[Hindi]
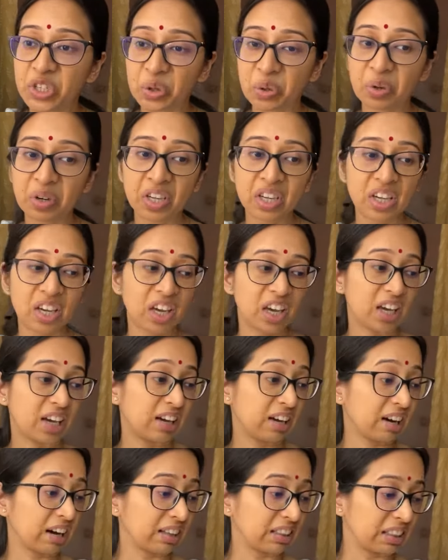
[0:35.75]
जोड़ी
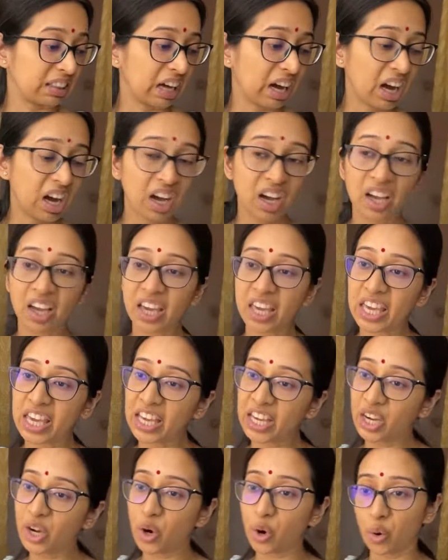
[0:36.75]
एक अंधा एक
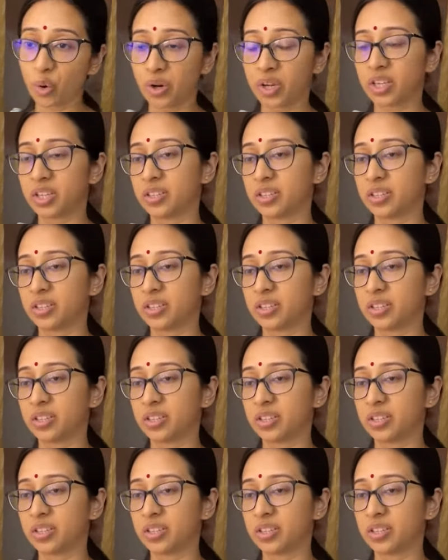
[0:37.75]
कोड़ी